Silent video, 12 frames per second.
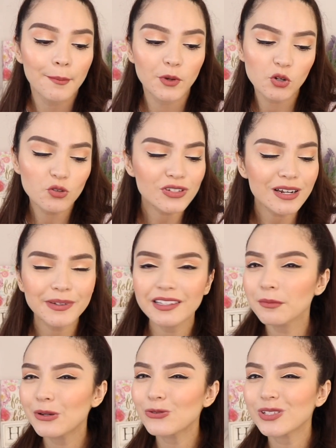Pero no
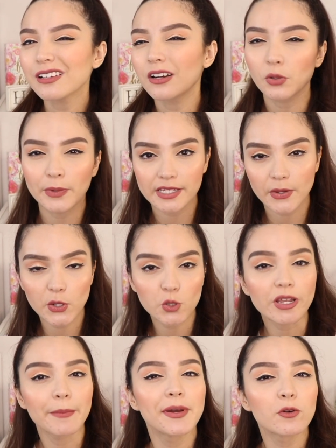solamente me gusta el aroma, ¿saben?
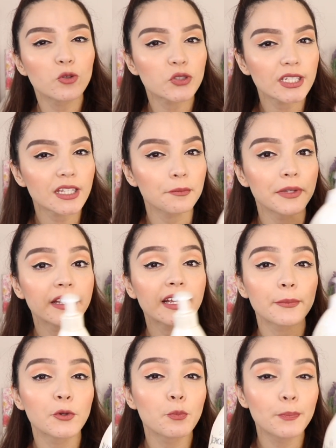O sea, me gusta también
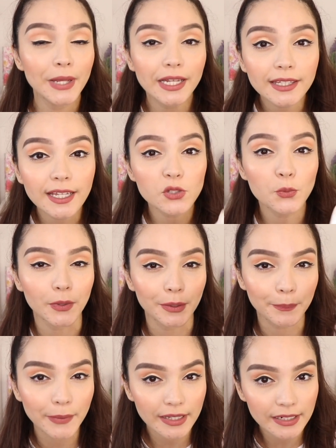que me humecta
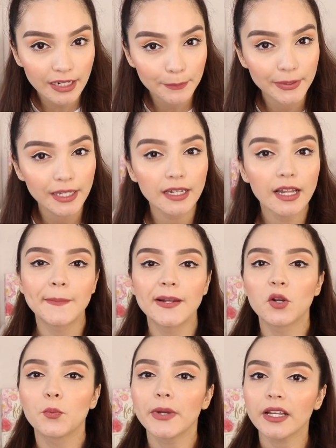súper padre la piel,
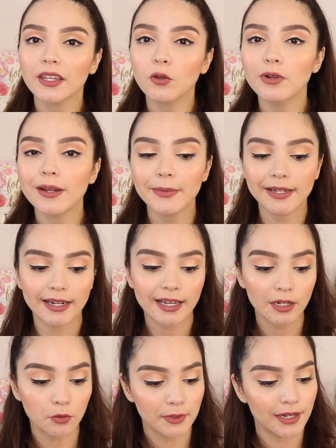me lo humecta de una
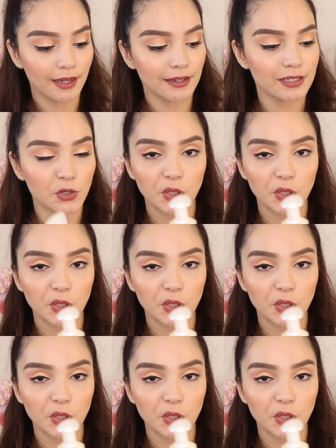manera que no me la deja así